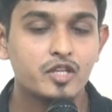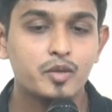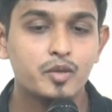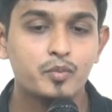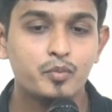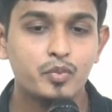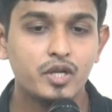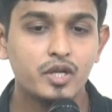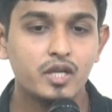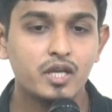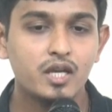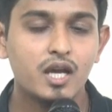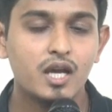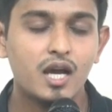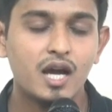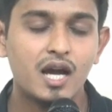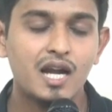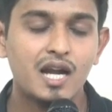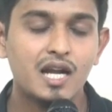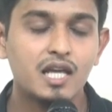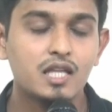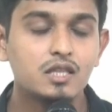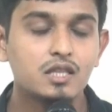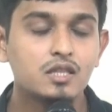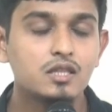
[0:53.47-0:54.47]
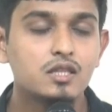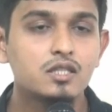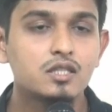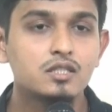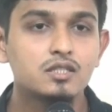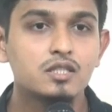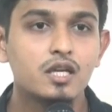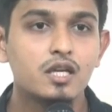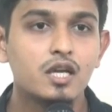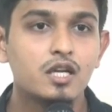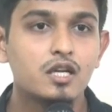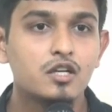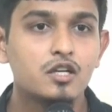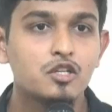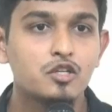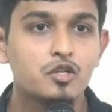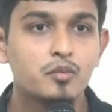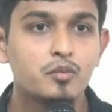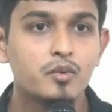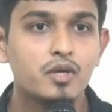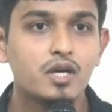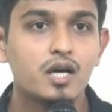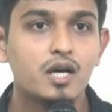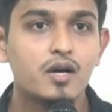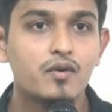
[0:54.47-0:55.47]
இப்படி அனைத்து
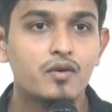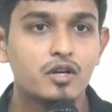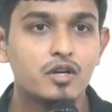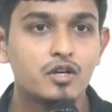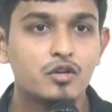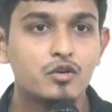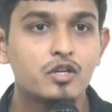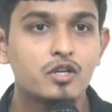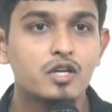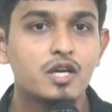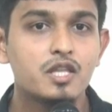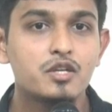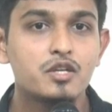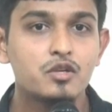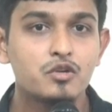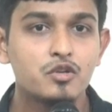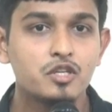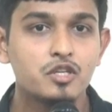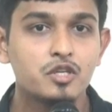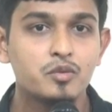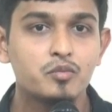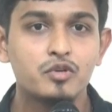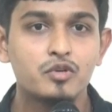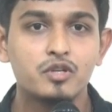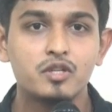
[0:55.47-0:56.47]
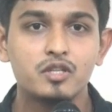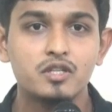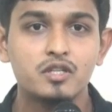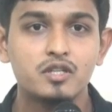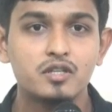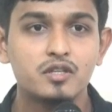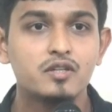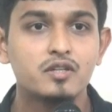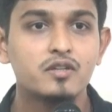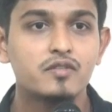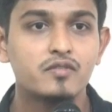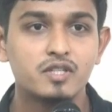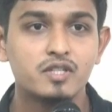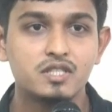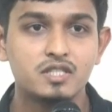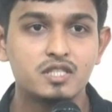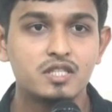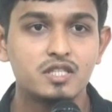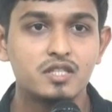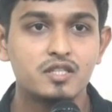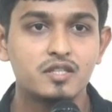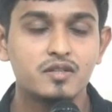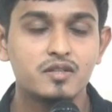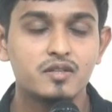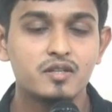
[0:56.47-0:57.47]
செயல்களுக்குமே அவங்க நோ எதிர்நோக்கி போகிறது
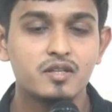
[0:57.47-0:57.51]
வெற்றி